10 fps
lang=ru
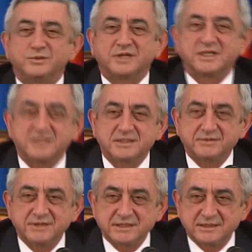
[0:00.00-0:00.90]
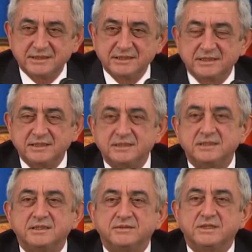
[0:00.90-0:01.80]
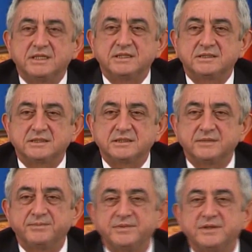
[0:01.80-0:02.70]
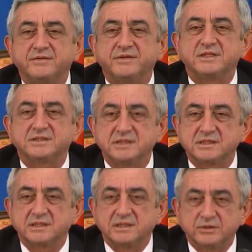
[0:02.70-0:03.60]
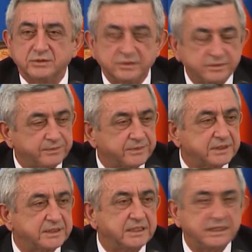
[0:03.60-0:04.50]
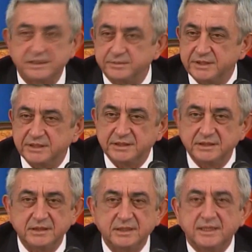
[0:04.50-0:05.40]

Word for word: Ну, как известно, Иран является важной страной для Армении,